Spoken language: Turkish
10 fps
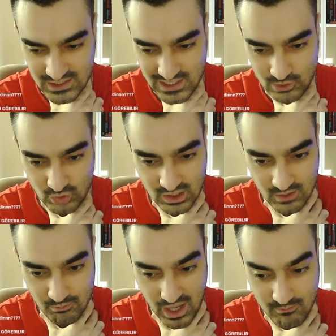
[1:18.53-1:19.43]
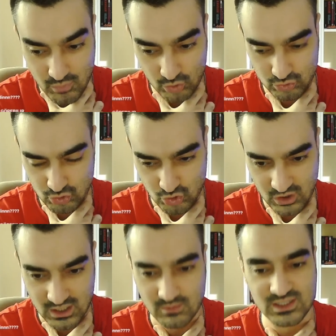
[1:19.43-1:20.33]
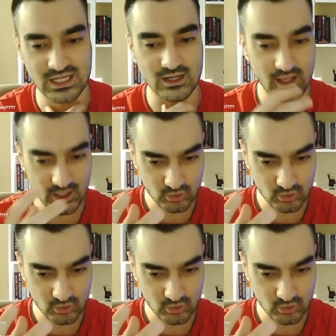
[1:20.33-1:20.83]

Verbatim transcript: Serotoninin pembe olduğu söylenir mesela.